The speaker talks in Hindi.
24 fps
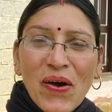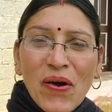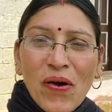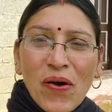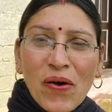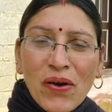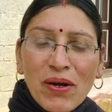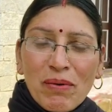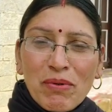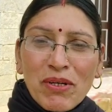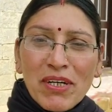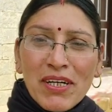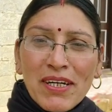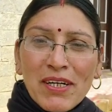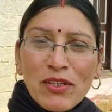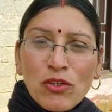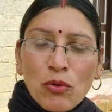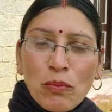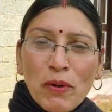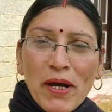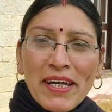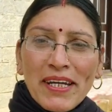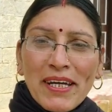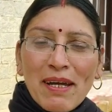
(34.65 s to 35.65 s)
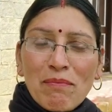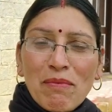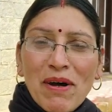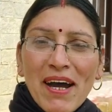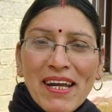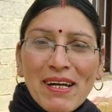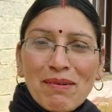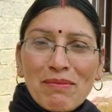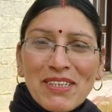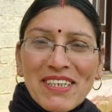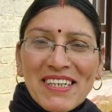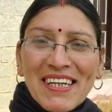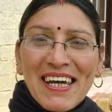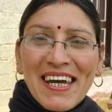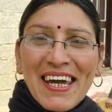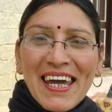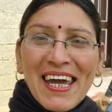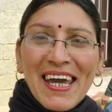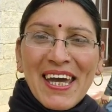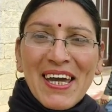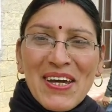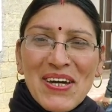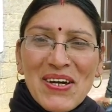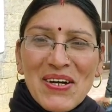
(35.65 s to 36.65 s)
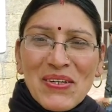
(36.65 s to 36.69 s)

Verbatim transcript: और अभी दोपहर के बारह बज गए हैं